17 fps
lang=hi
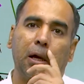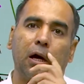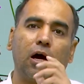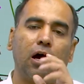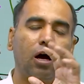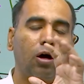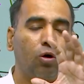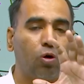
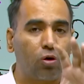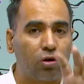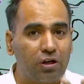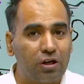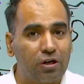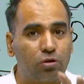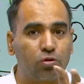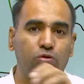
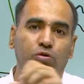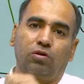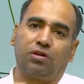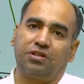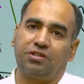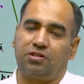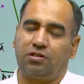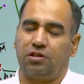अकॉर्डिंग टू योर
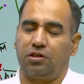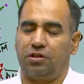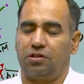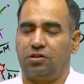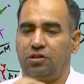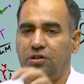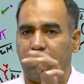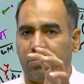हिस्ट्री
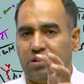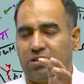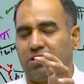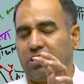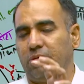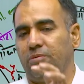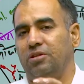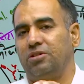
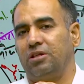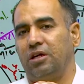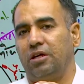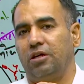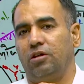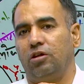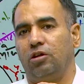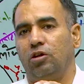सीबीएसई में
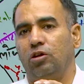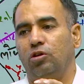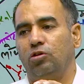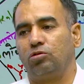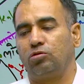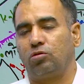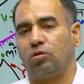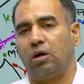जाएं
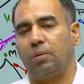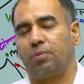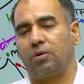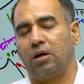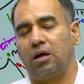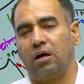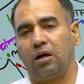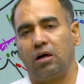तो
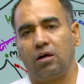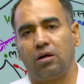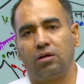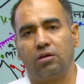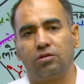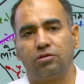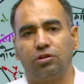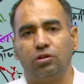आपका
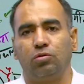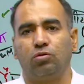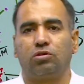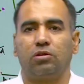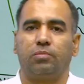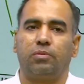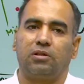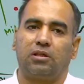सिंधु
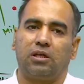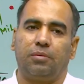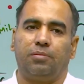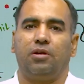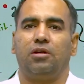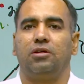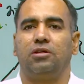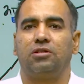सभ्यता
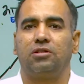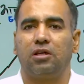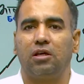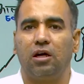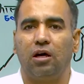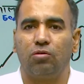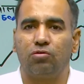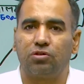में इसके
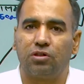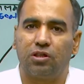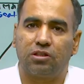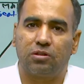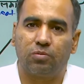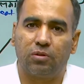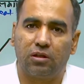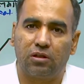
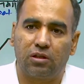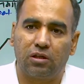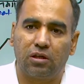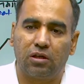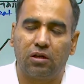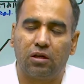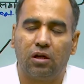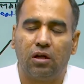अवशेष मिलते
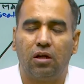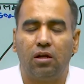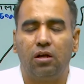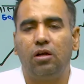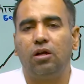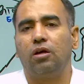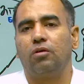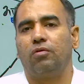हैं
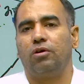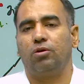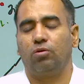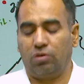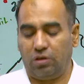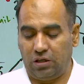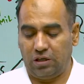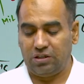लिंग
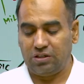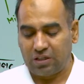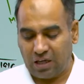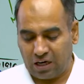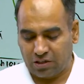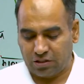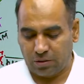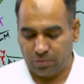वयोनी के
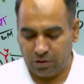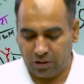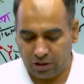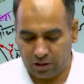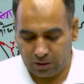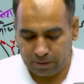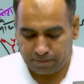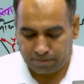साक्ष्य
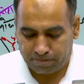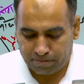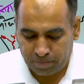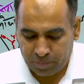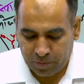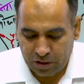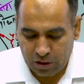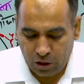मिलते हैं
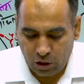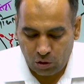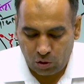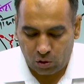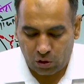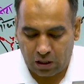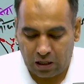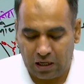
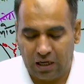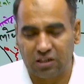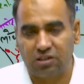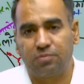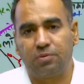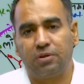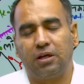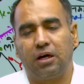और आज
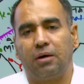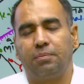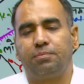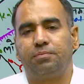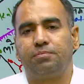भी आप